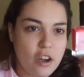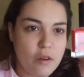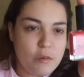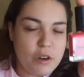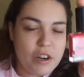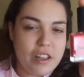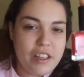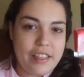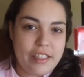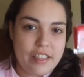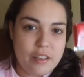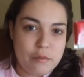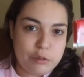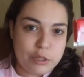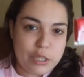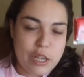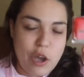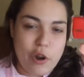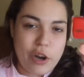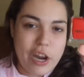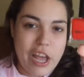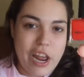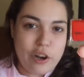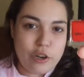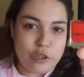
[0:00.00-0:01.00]
como le decimos
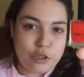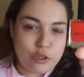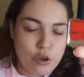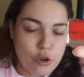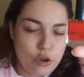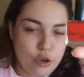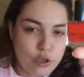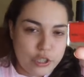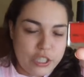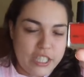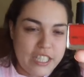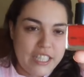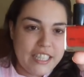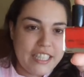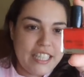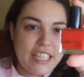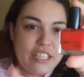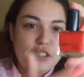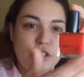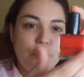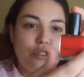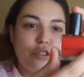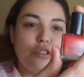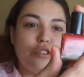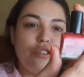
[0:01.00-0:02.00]
ahora a los rojos
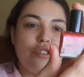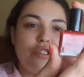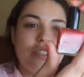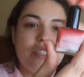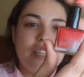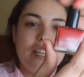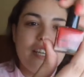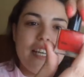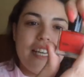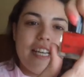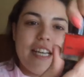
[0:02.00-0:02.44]
intensos,